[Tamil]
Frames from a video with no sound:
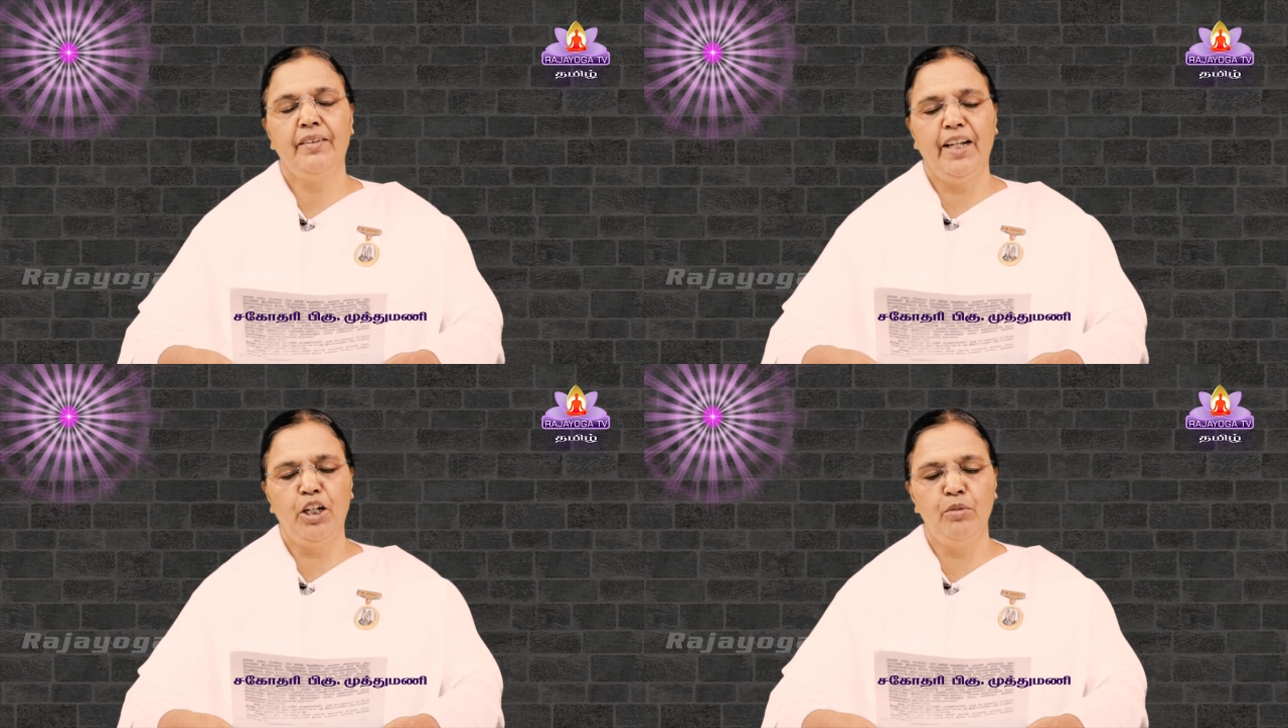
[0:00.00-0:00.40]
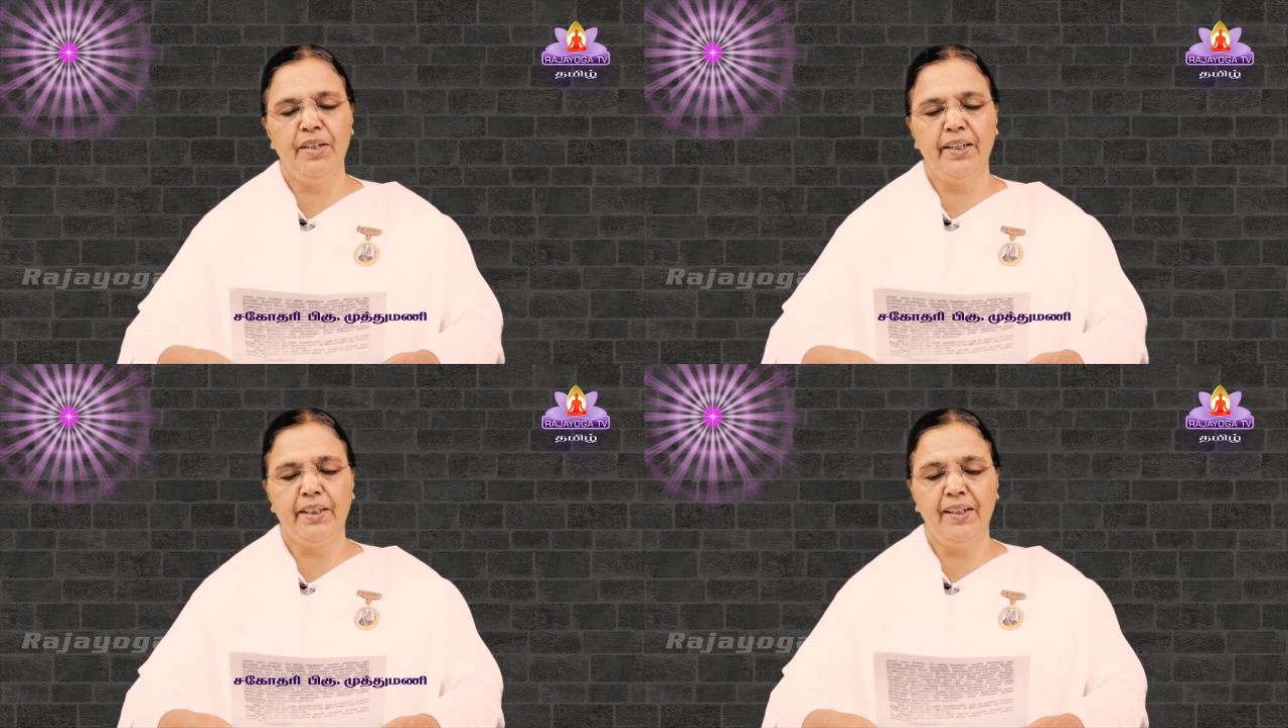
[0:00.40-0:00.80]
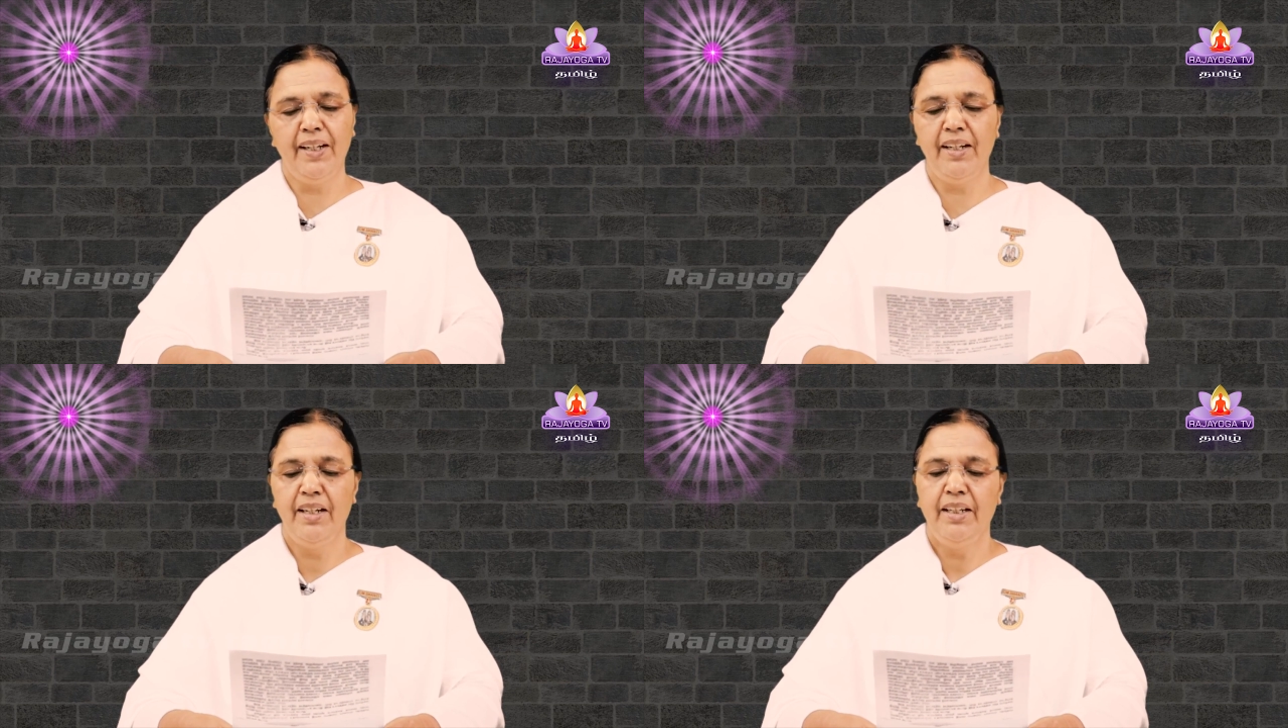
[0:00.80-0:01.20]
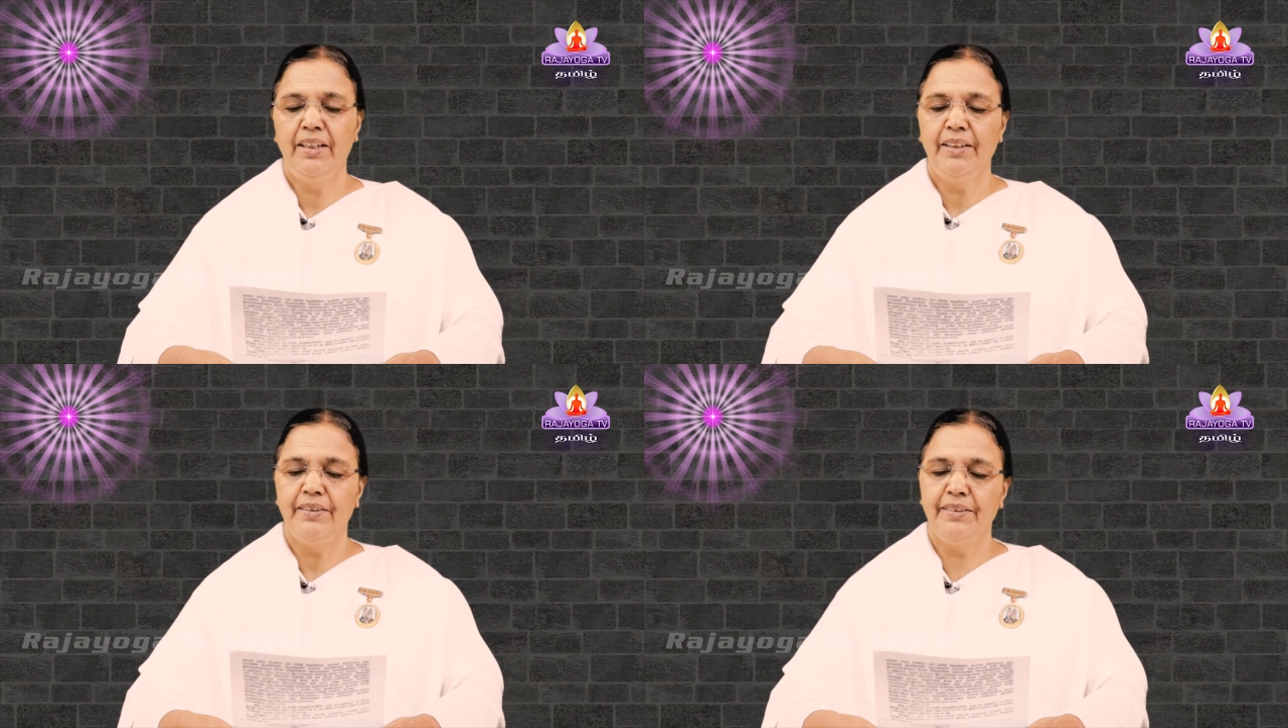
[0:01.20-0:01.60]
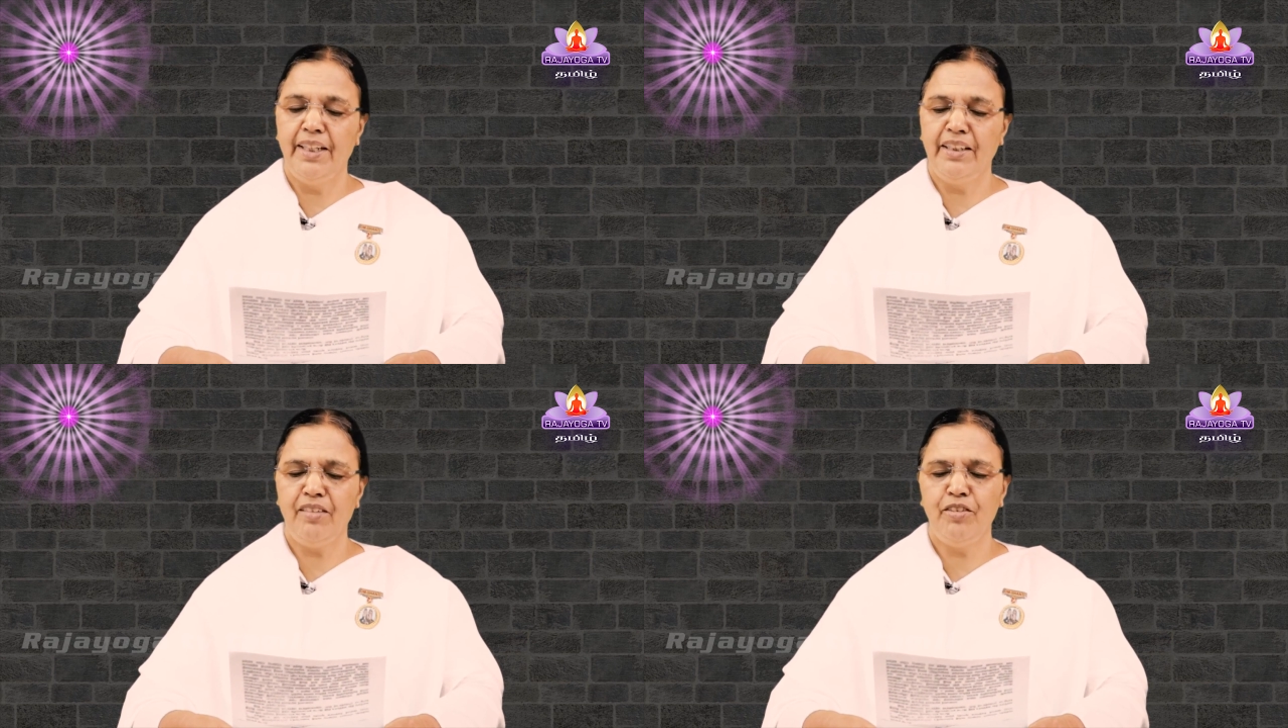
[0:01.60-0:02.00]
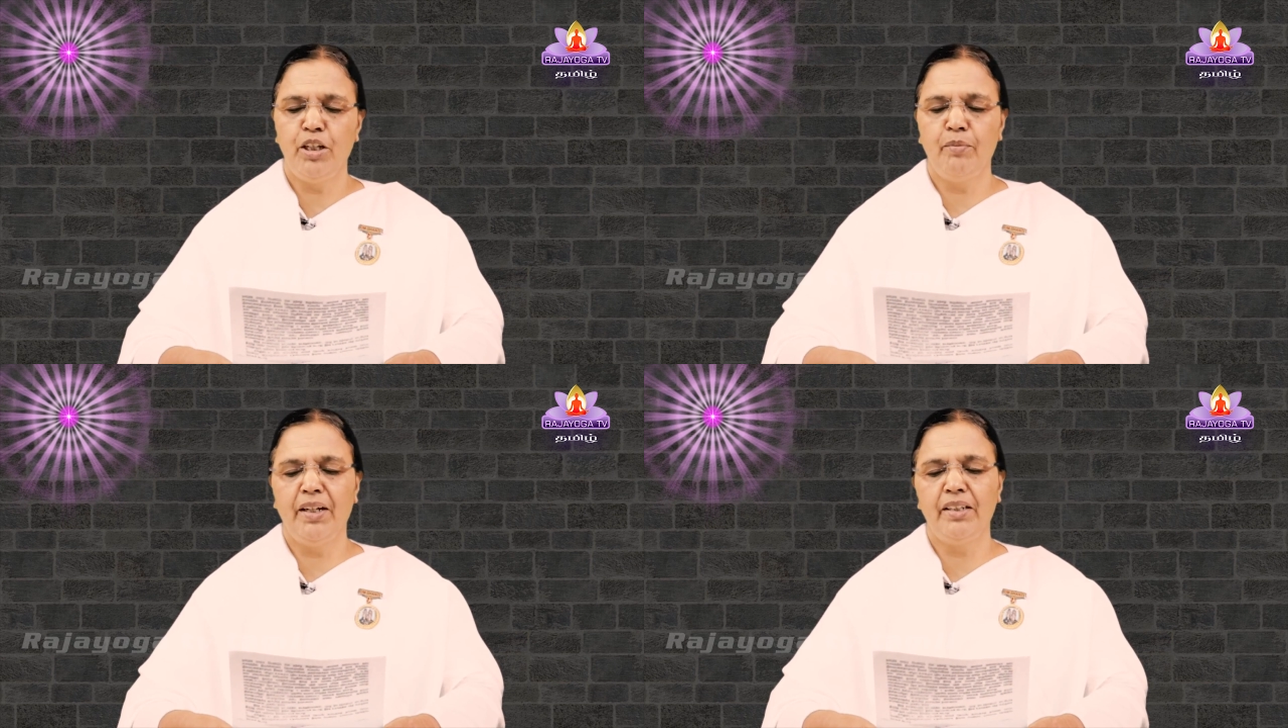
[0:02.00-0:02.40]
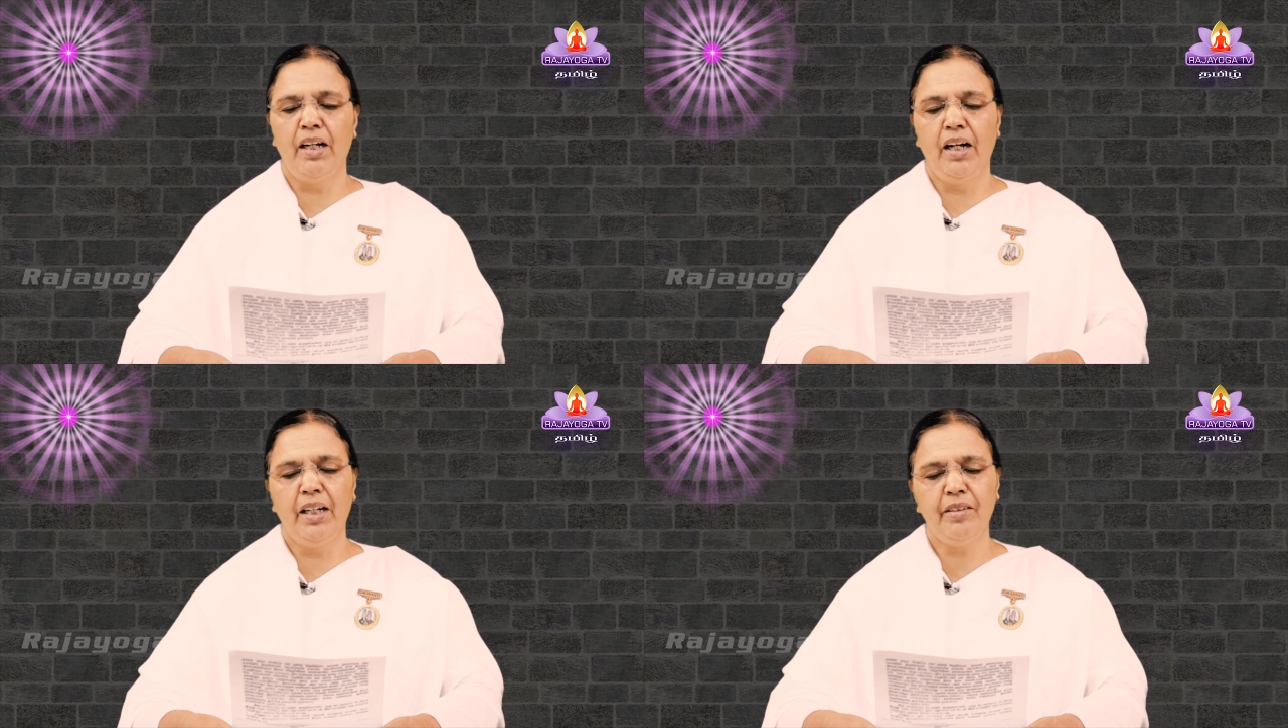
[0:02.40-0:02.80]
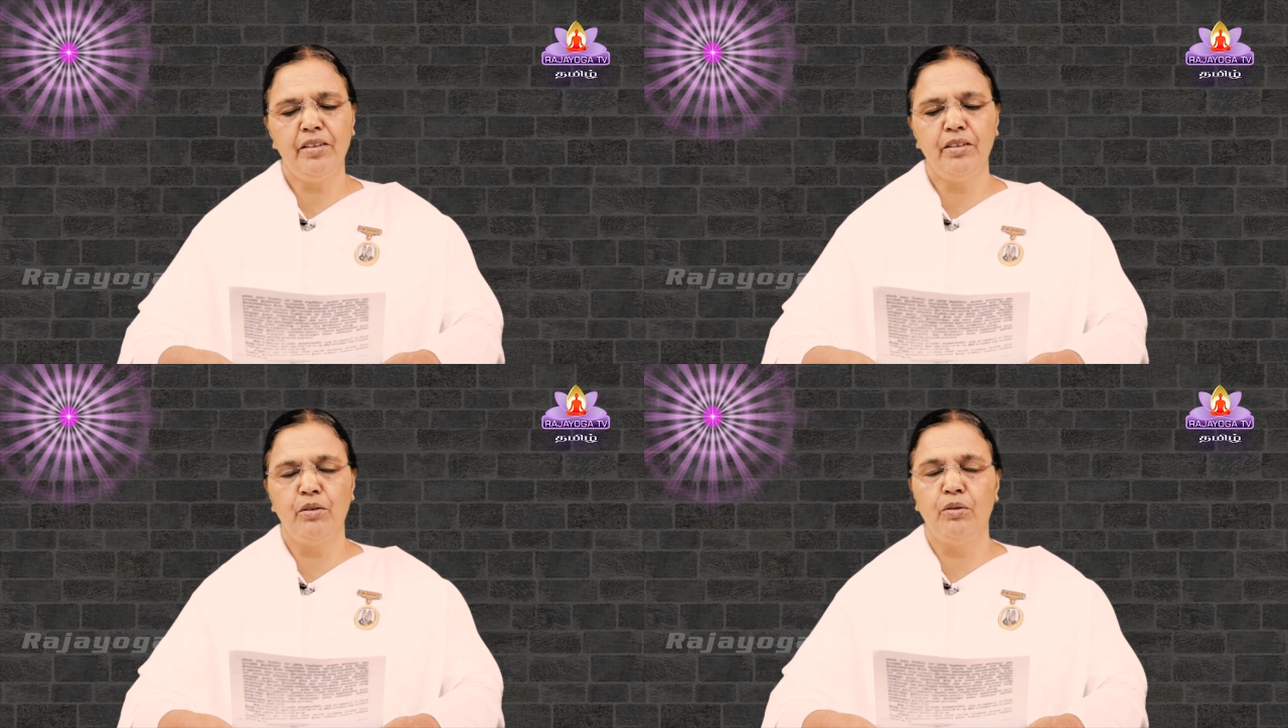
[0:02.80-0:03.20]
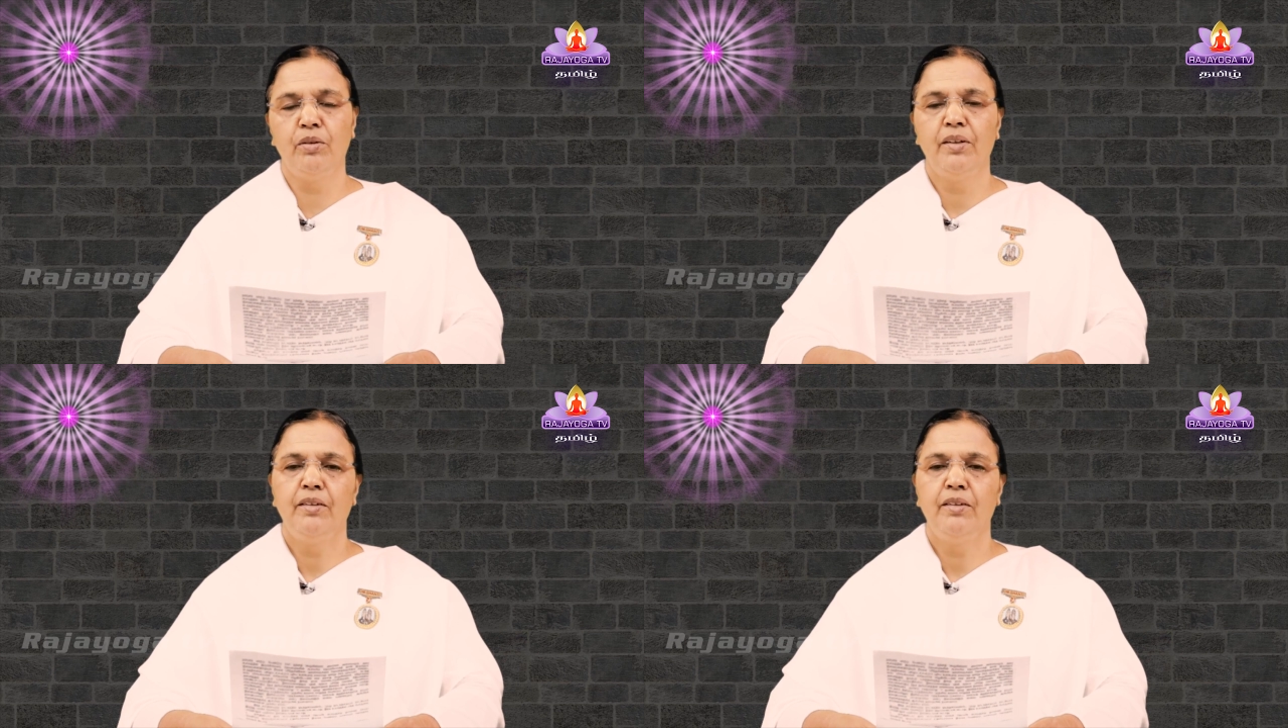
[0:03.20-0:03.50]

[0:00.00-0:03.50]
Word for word: சங்கமிகத்தில் எந்த விதமான ஆசையோ